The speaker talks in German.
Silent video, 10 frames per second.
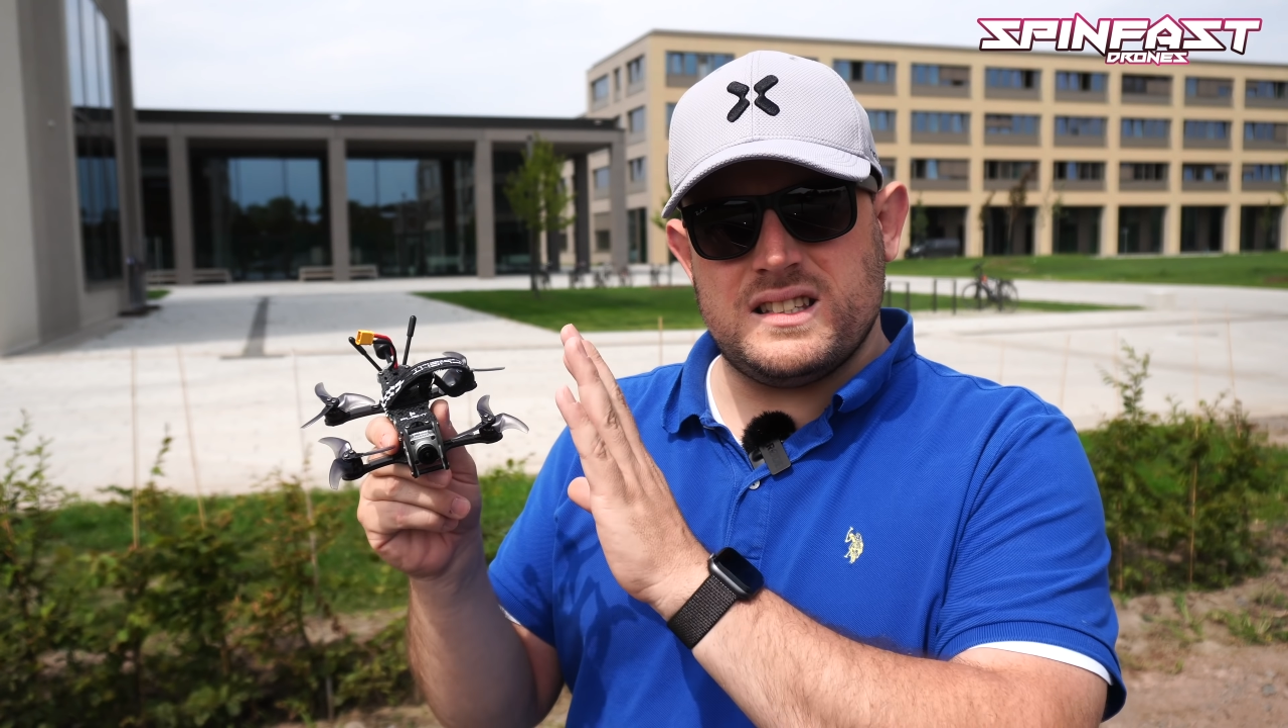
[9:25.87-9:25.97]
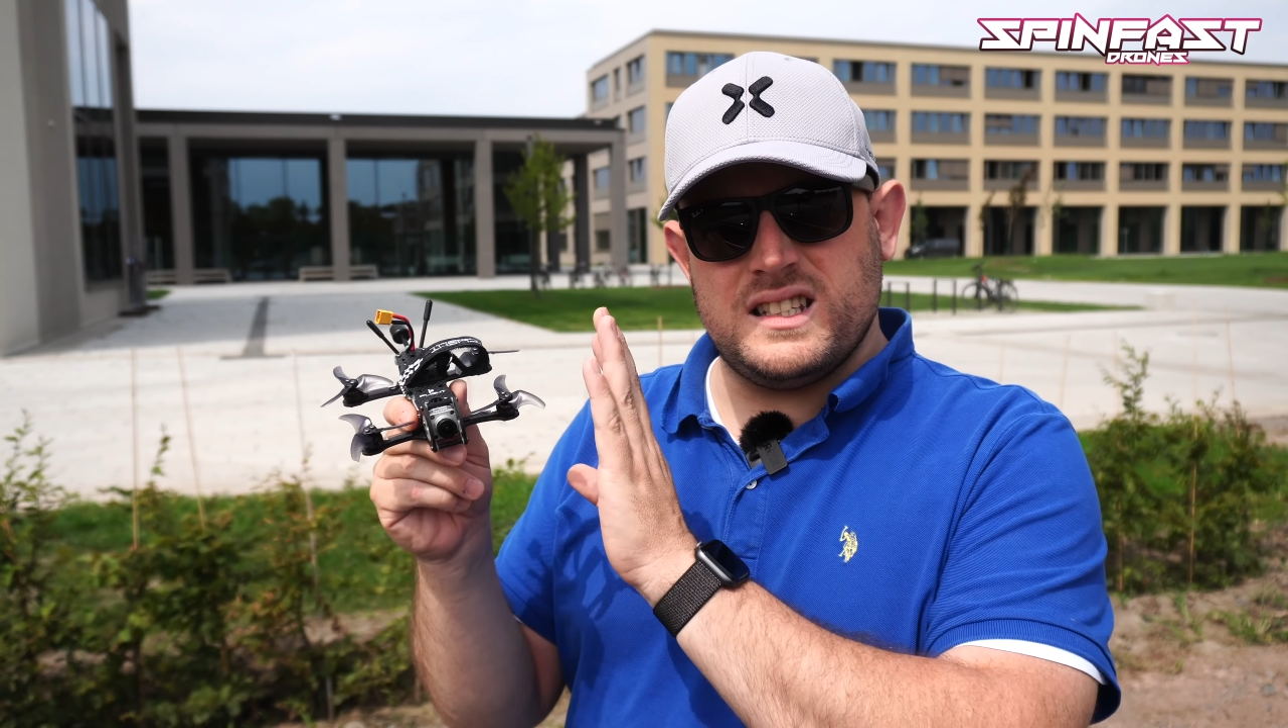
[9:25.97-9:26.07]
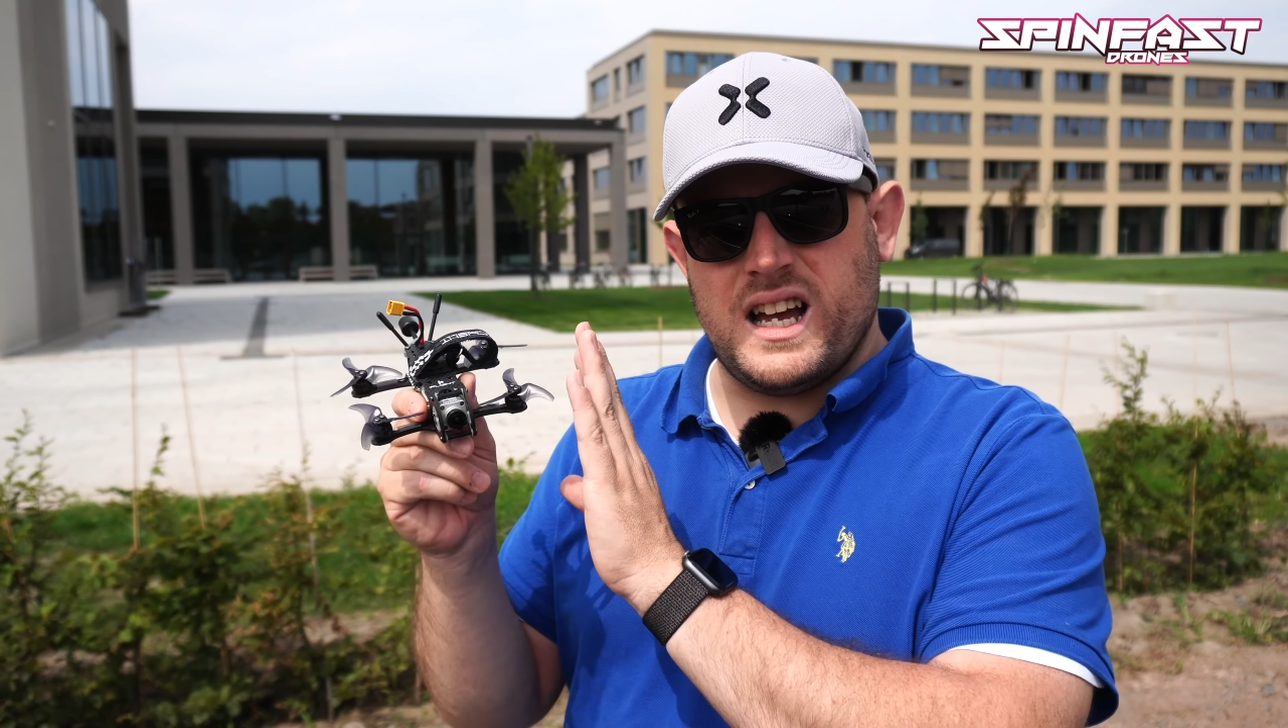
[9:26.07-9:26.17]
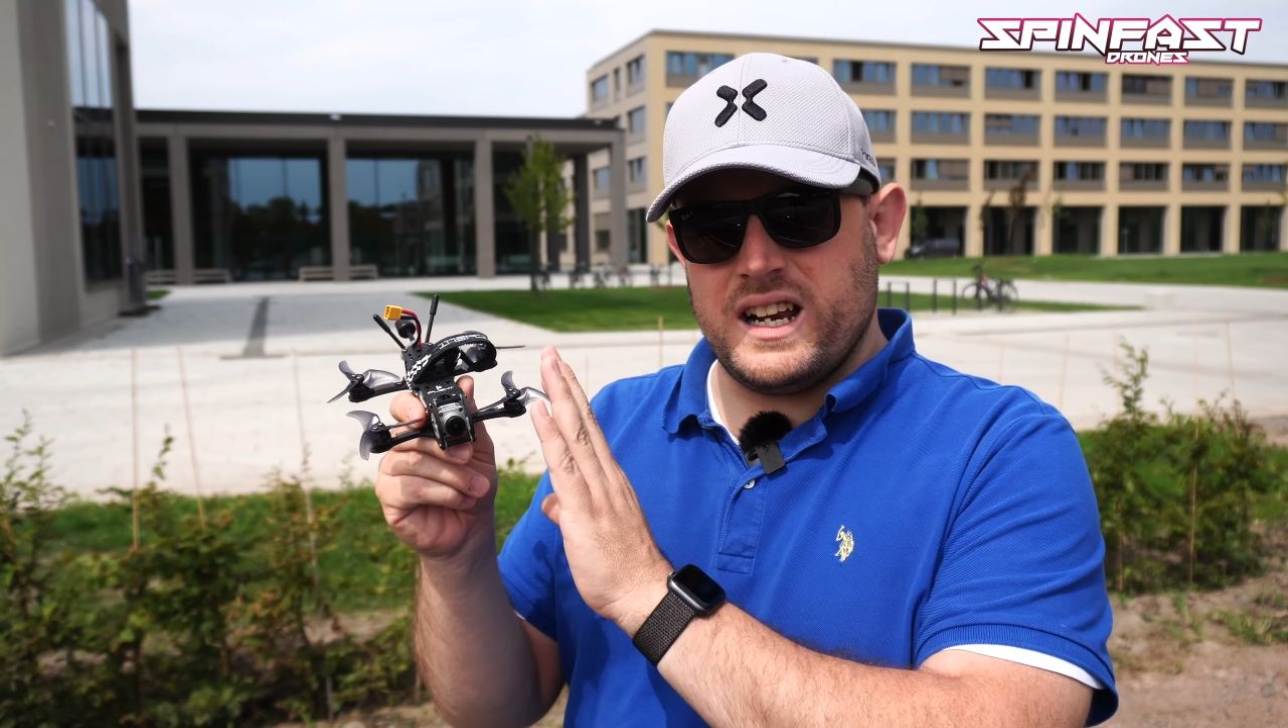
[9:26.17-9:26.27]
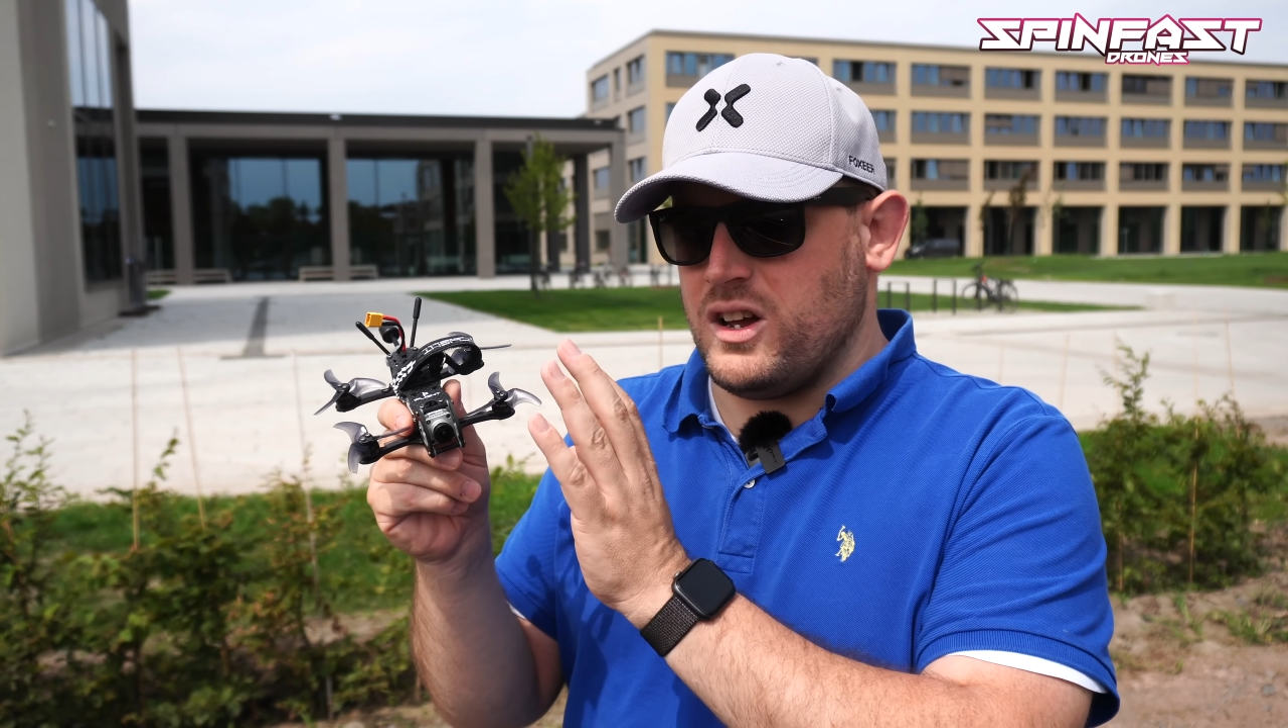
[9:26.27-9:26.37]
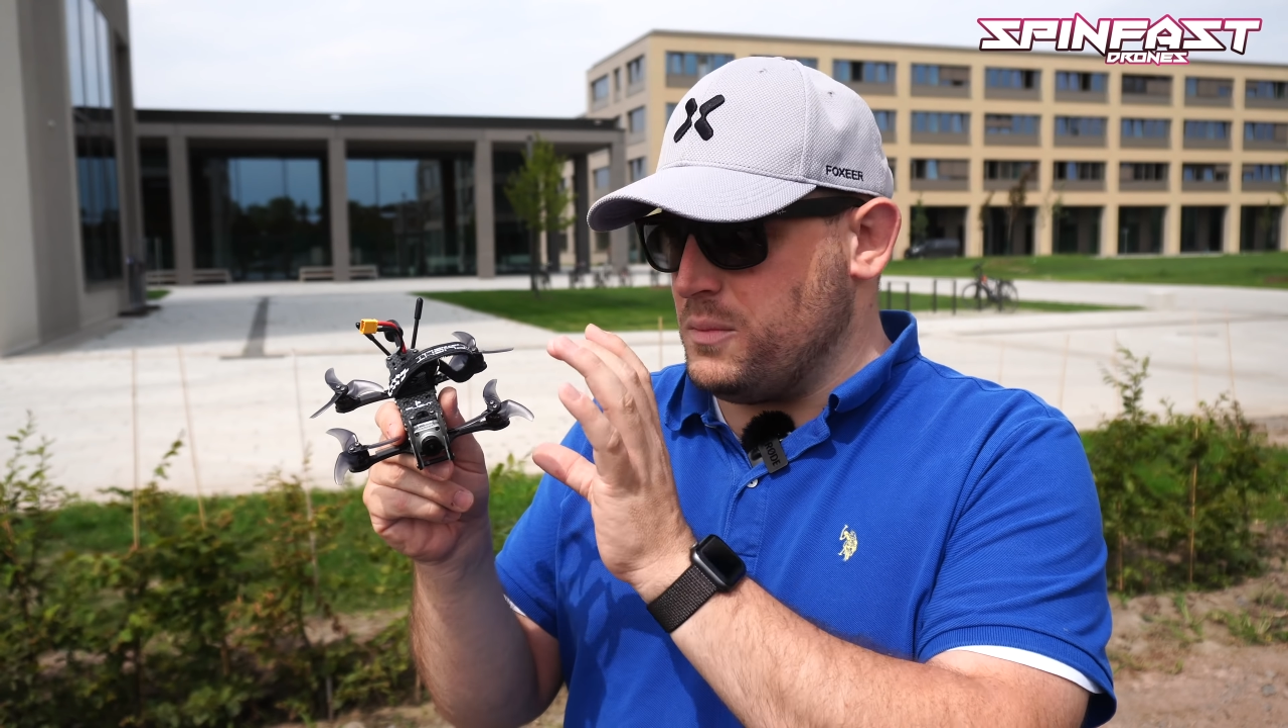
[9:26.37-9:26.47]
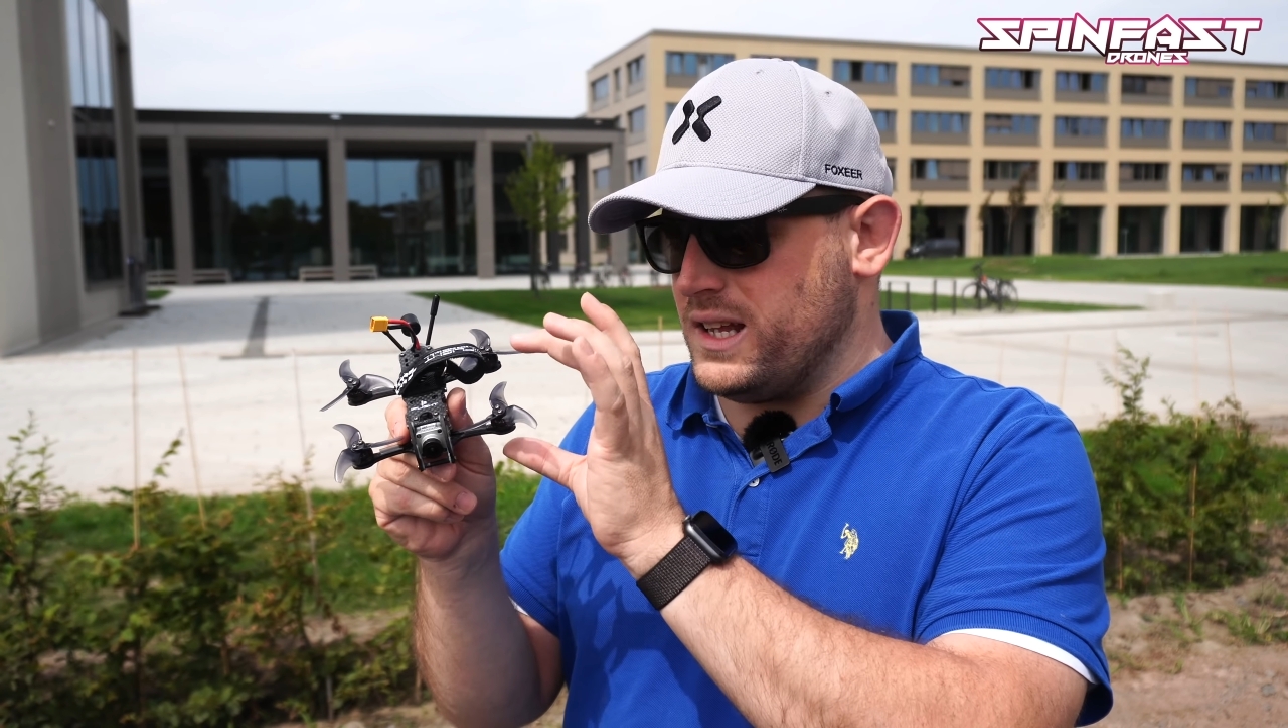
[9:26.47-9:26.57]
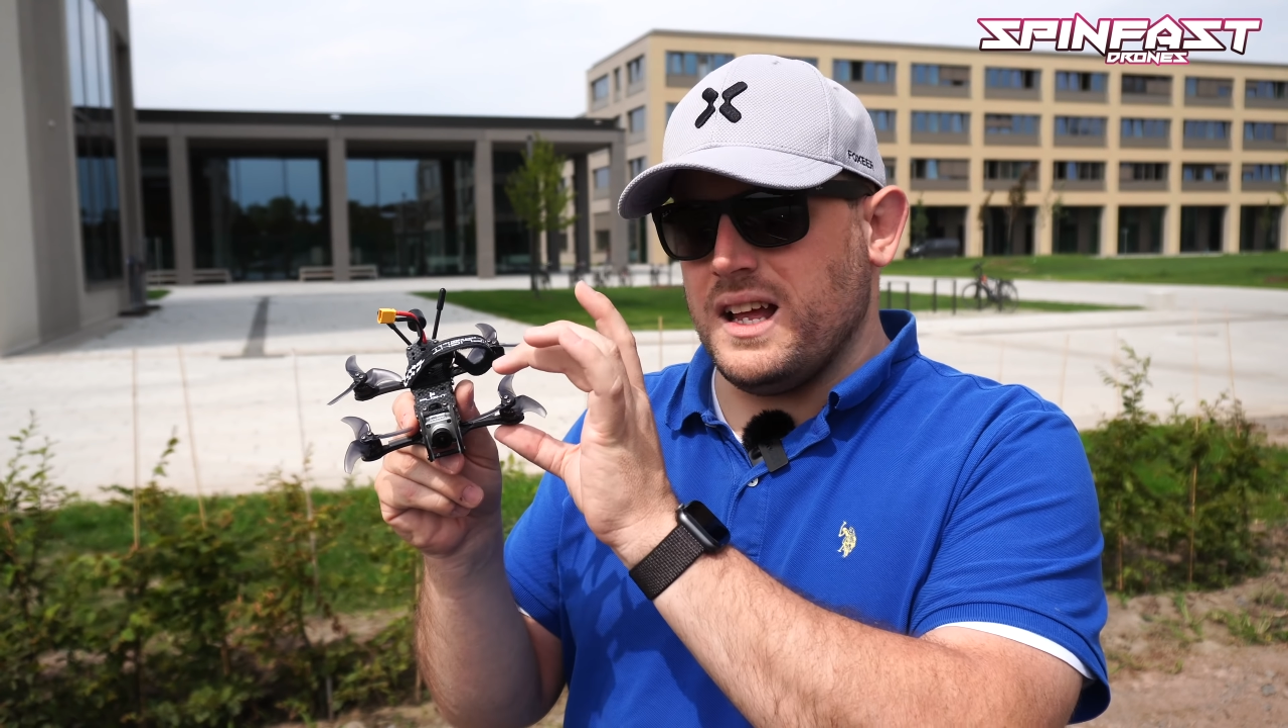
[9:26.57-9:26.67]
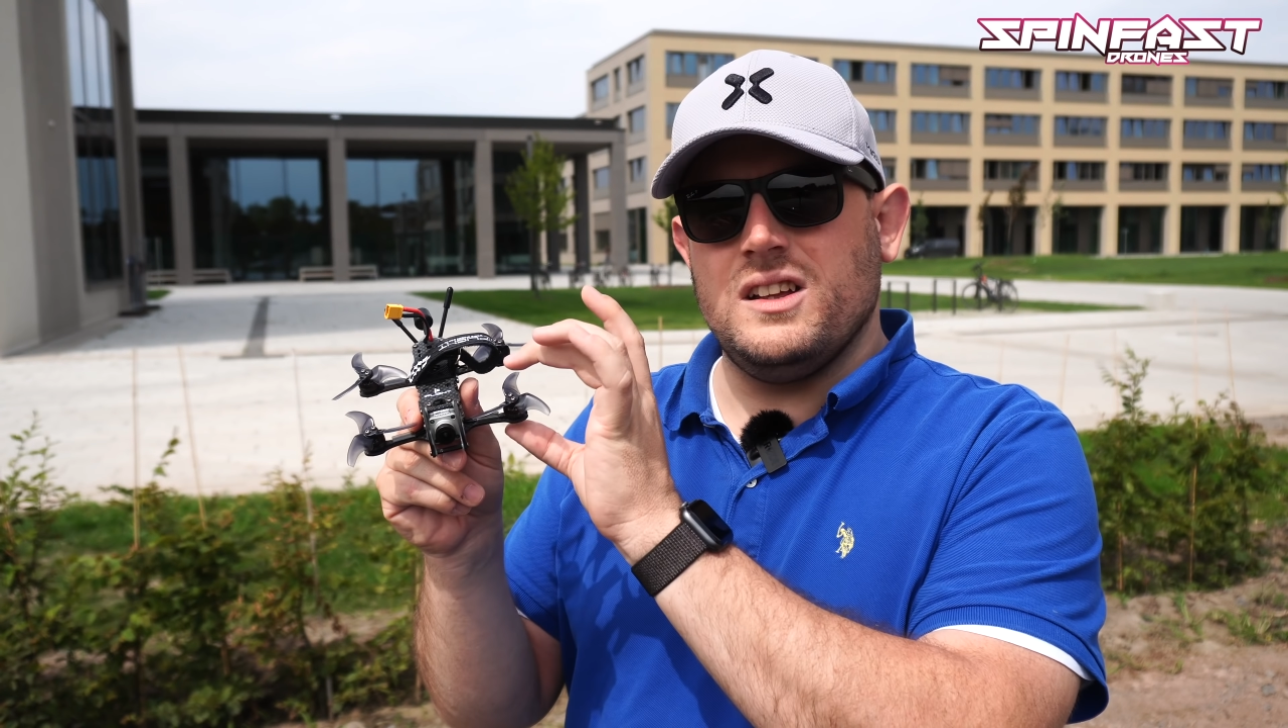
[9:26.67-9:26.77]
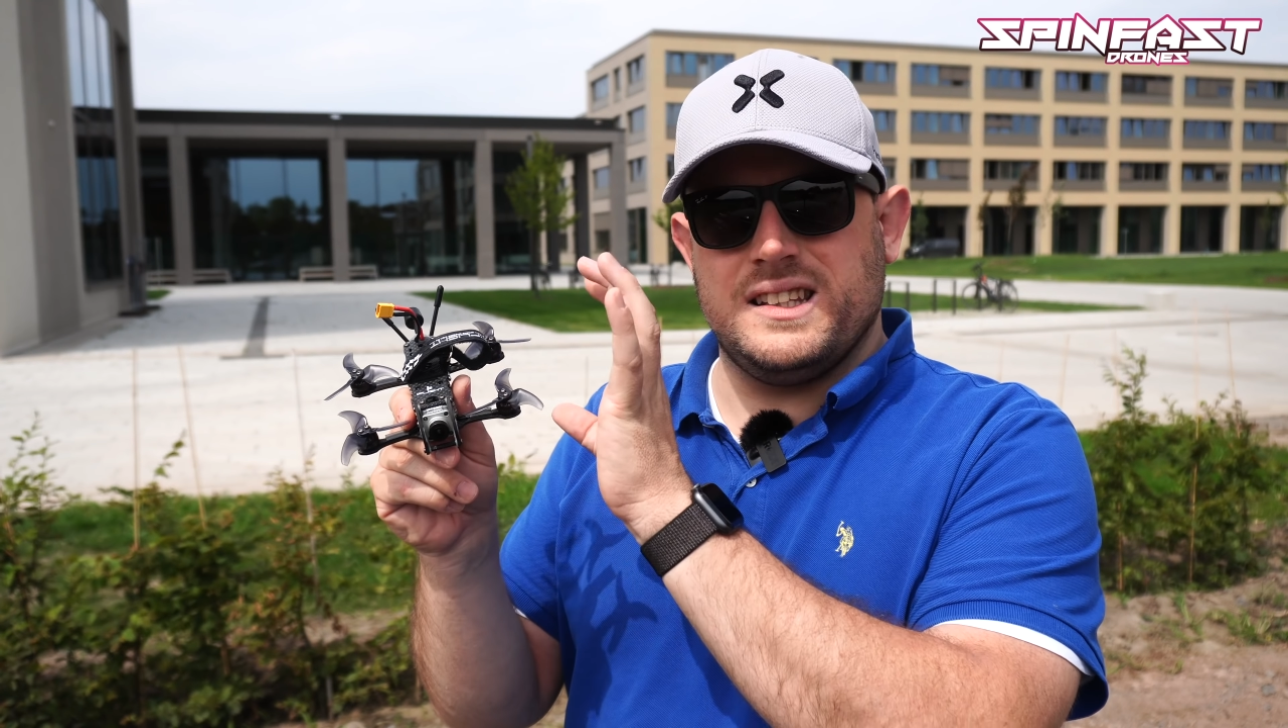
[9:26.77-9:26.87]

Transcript: sich einer über